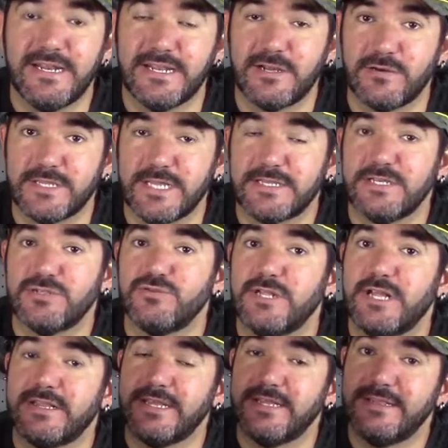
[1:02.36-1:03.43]
Recordad que es
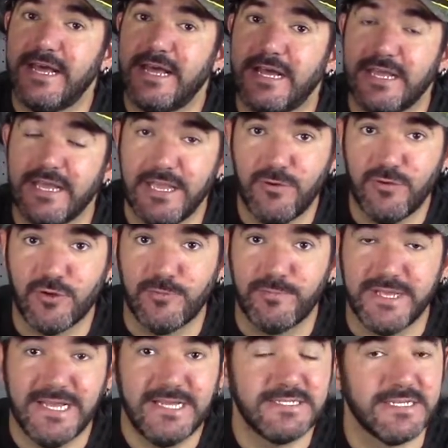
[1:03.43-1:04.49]
una tienda europea,